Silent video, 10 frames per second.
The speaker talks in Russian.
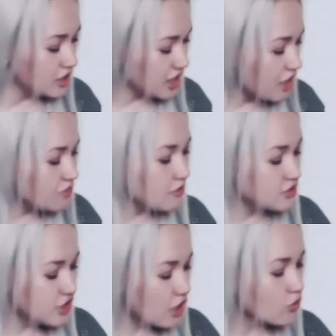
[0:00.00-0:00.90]
Я во
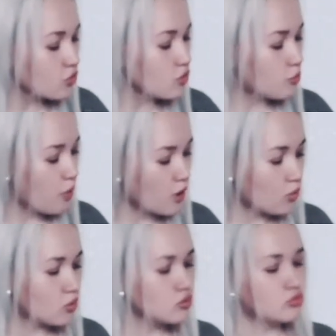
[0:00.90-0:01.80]
всякую
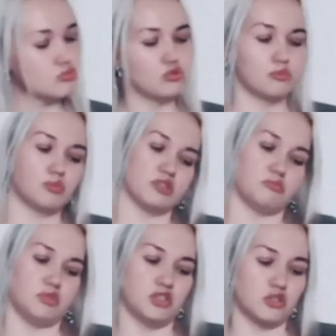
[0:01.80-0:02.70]
погоду,
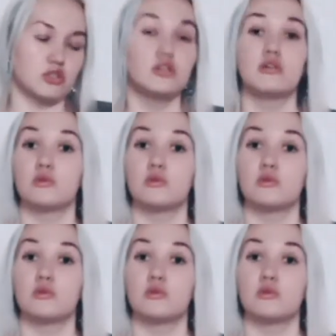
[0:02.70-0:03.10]
например,